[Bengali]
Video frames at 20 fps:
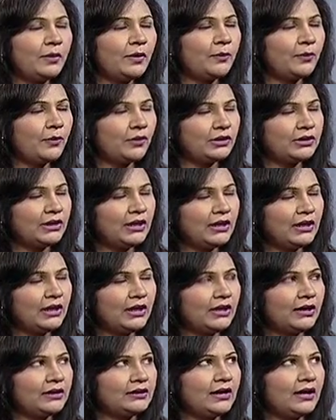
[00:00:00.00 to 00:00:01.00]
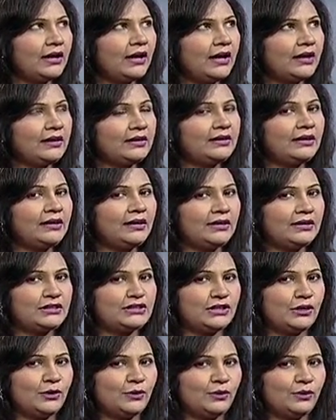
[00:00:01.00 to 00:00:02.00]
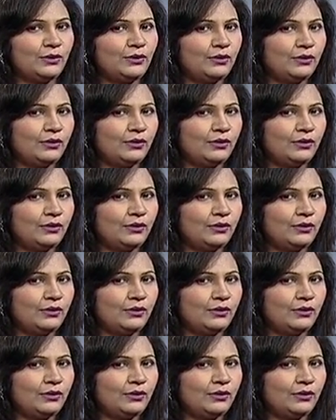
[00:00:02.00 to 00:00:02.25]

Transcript: হবার পর থেকে না তার আগে থেকেই ছিল